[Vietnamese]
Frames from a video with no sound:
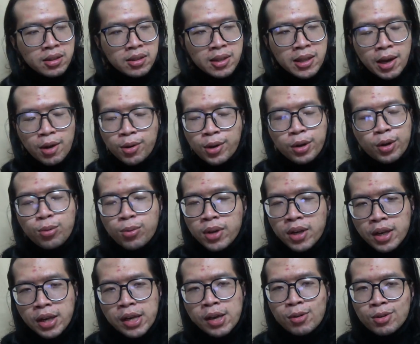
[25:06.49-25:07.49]
theo cái đúng
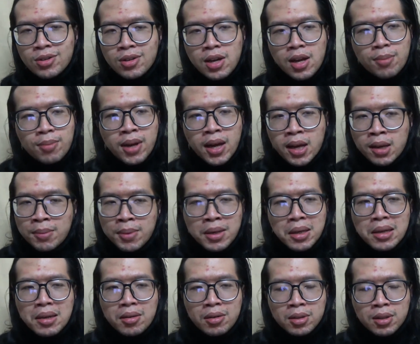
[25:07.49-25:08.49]
cái kiểu diễn nếp này thì mình
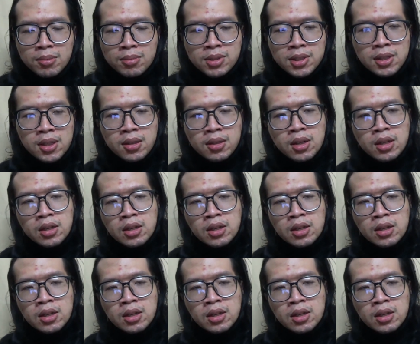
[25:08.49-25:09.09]
nghĩ là nó thậm chí là